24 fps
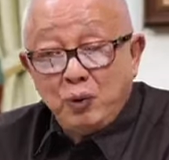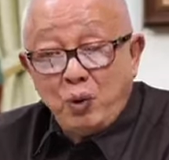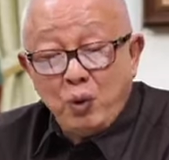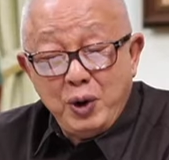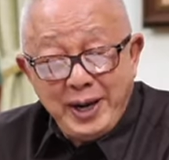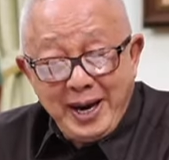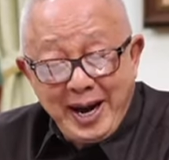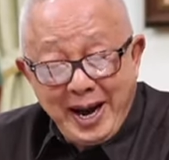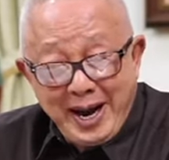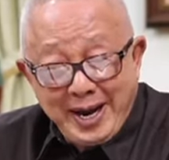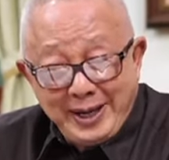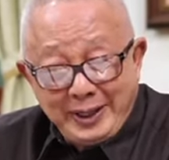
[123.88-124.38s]
คุณ
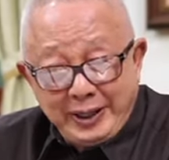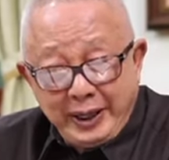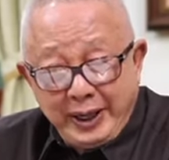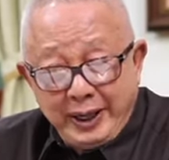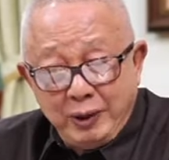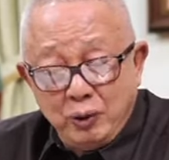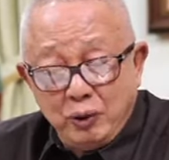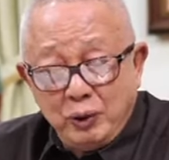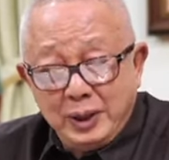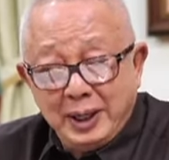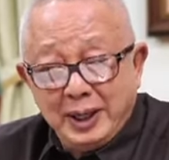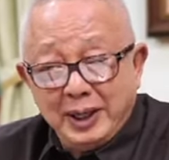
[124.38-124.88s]
แน่จริง
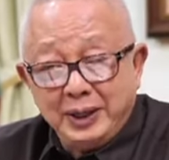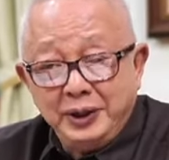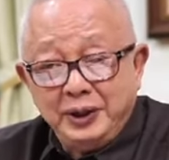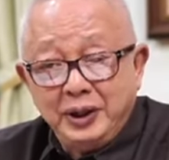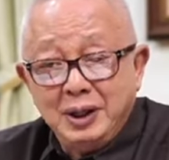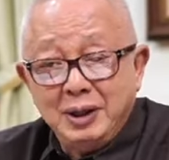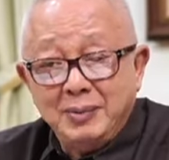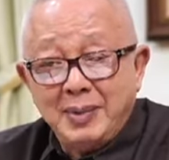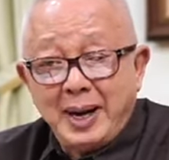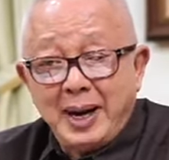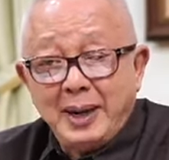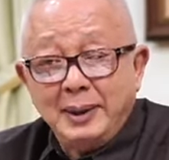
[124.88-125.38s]
คุณเอ่ย
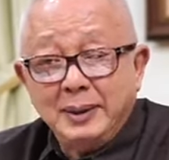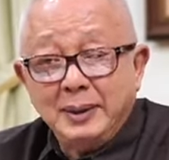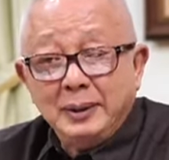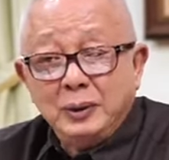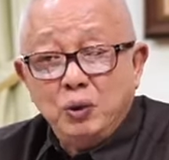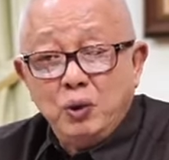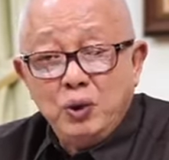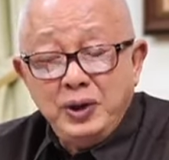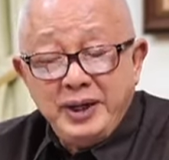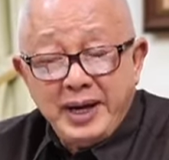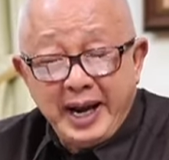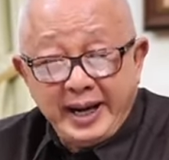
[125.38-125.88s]
ชื่อมา
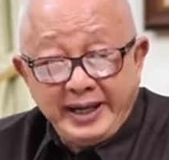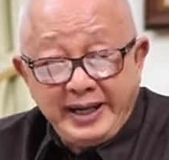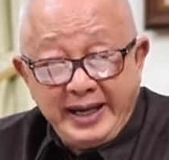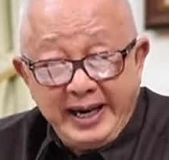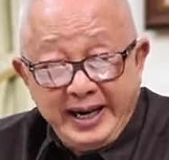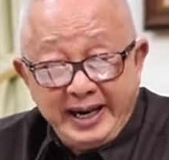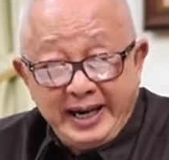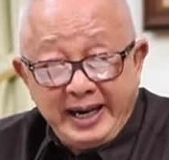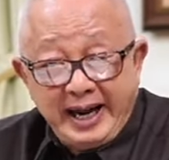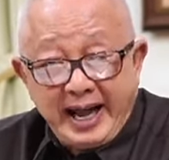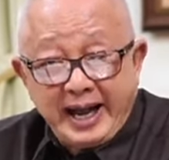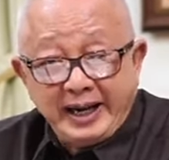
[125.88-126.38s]
คุณอย่าขี้
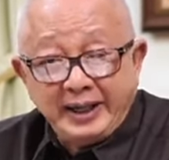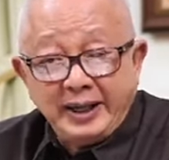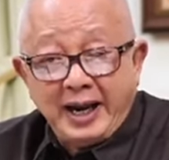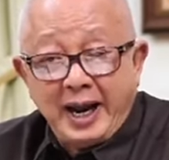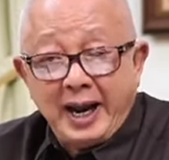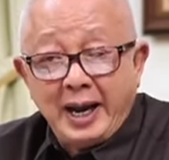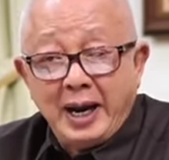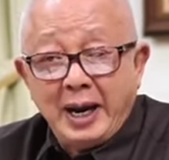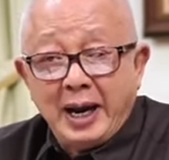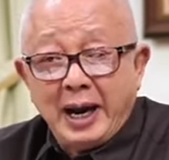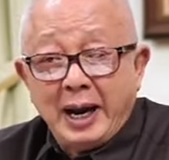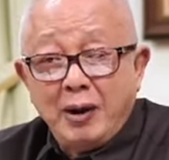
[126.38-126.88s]
ขาดตา
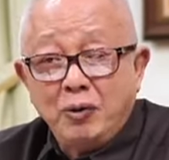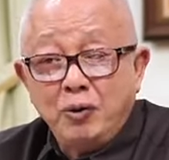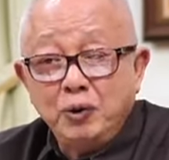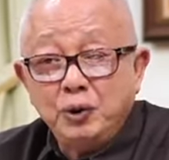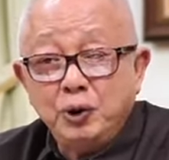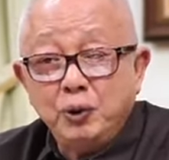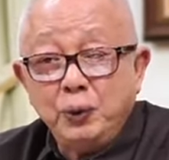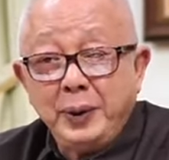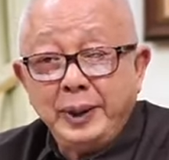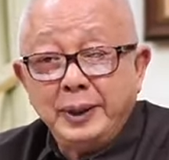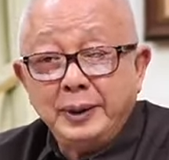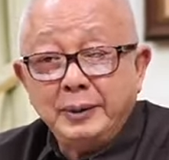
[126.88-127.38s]
ขาวคุณ
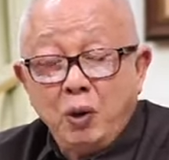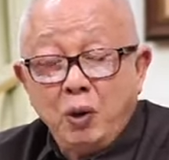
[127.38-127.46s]
ชูวิทย์